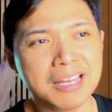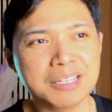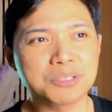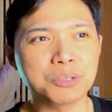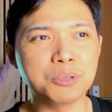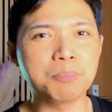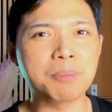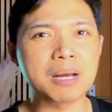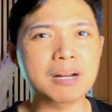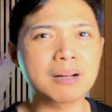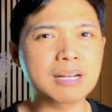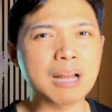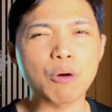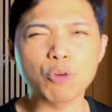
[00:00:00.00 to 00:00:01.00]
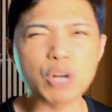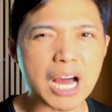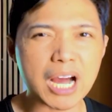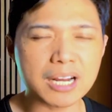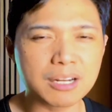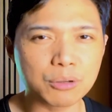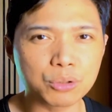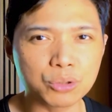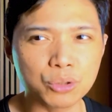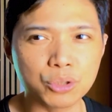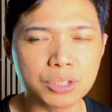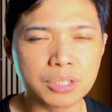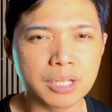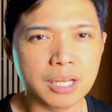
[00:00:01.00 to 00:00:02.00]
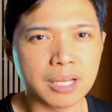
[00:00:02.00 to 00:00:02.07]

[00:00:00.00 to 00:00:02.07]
So parang nakulangan ako doon